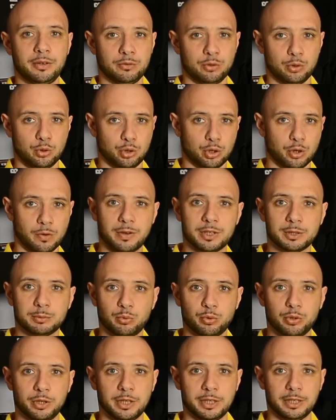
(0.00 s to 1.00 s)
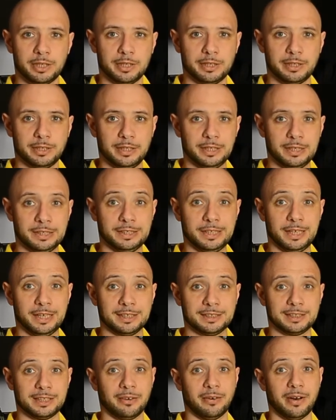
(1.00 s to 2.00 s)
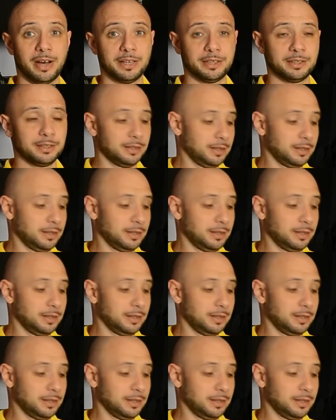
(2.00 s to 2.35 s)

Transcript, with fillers: Все, что вас будет интересовать.